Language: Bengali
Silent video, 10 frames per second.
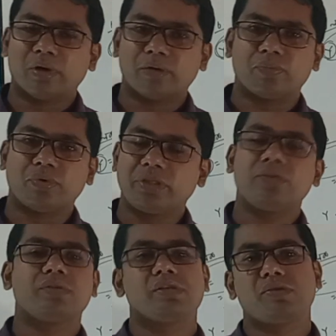প্রতীকই
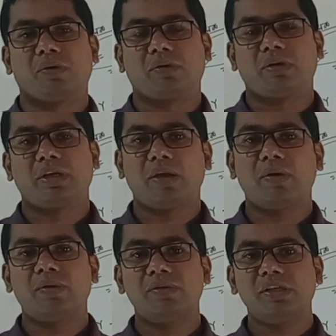হচ্ছে চলক কেননা
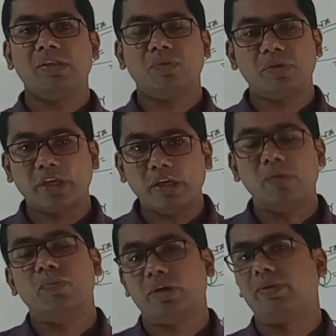হচ্ছে দুইটাই
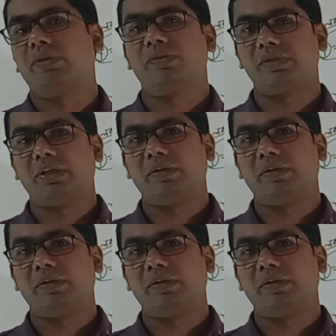পরিবর্তনশীল